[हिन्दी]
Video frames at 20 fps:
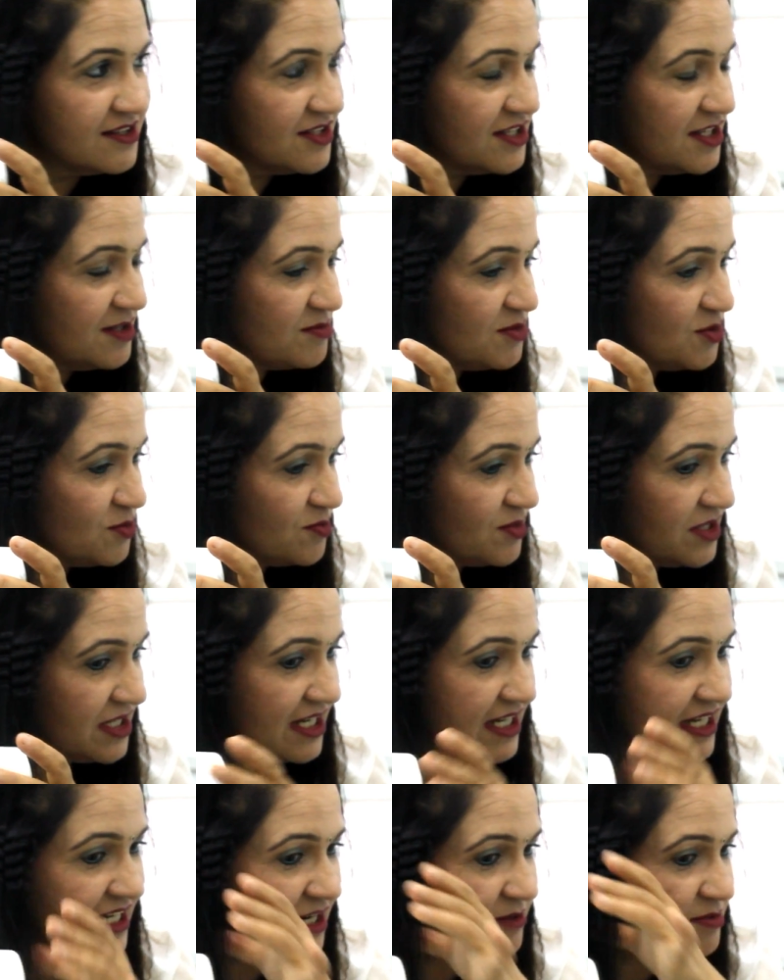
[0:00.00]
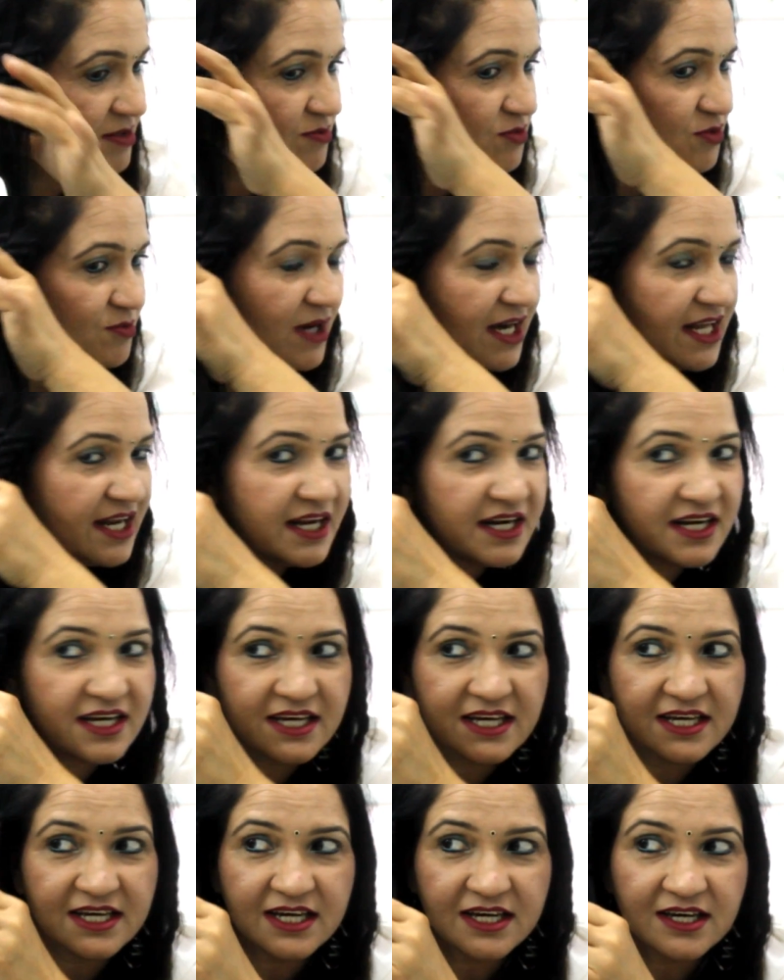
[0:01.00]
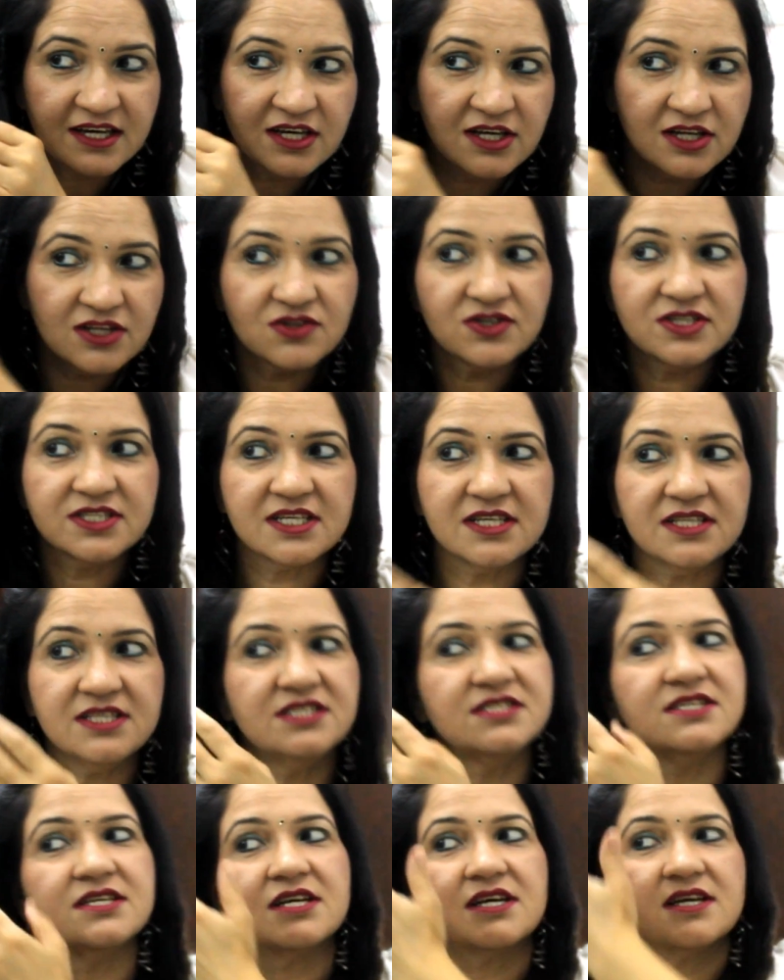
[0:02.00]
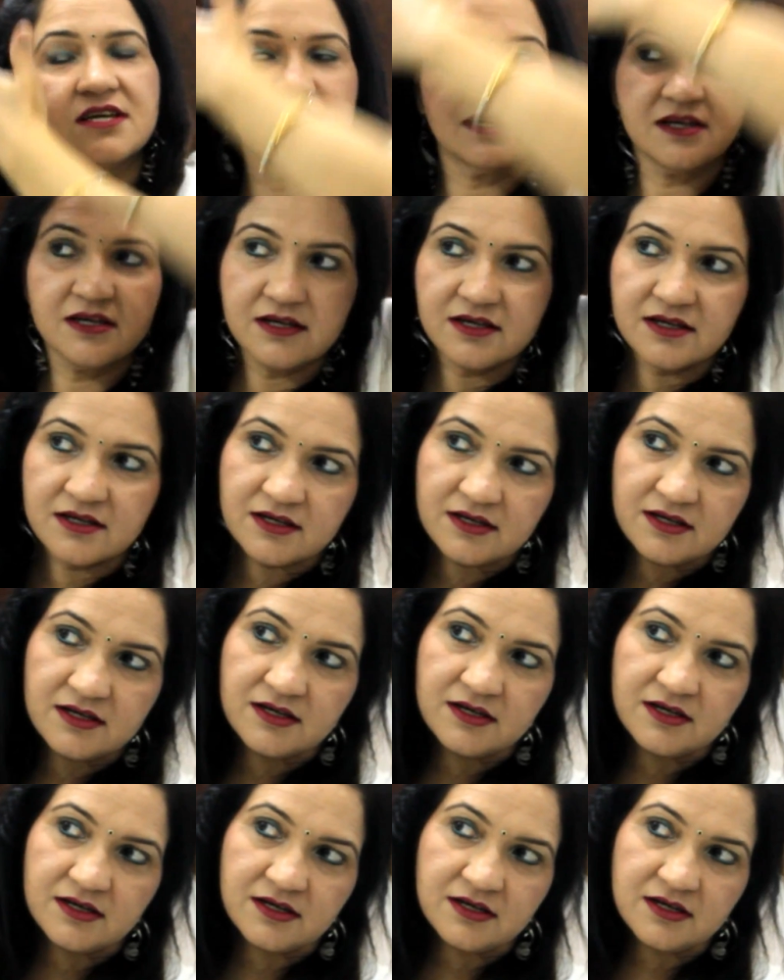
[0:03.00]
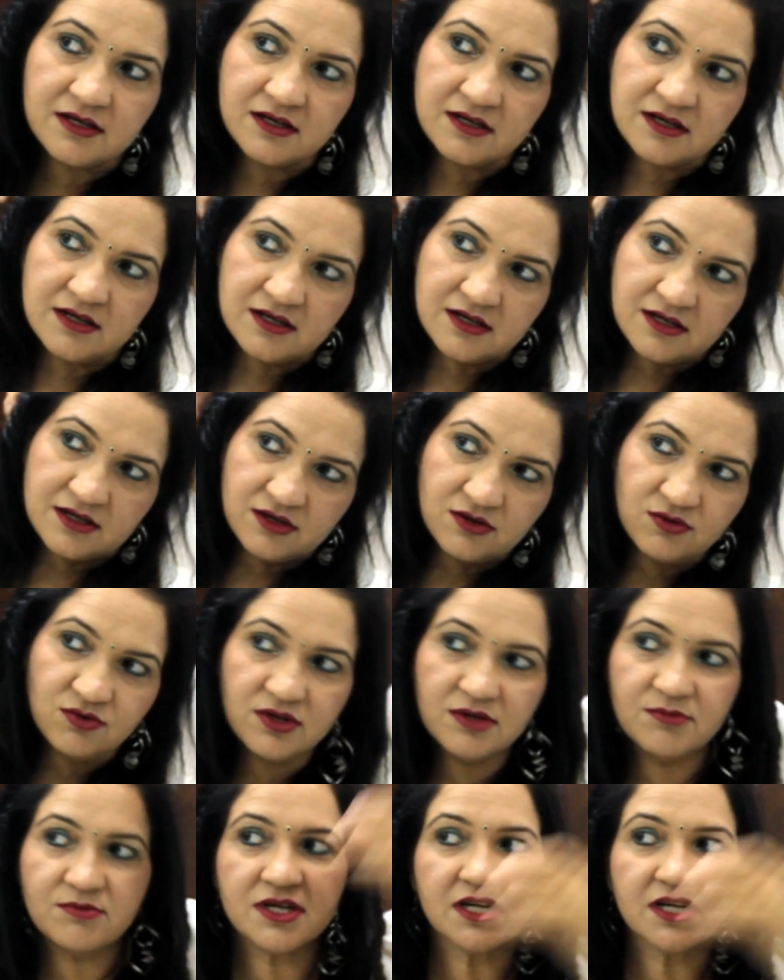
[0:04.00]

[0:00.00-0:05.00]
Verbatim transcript: ये हमने ओपन कर लिया अब हम दोबारा रखेंगे तो इसके नीचे रखेंगे कोई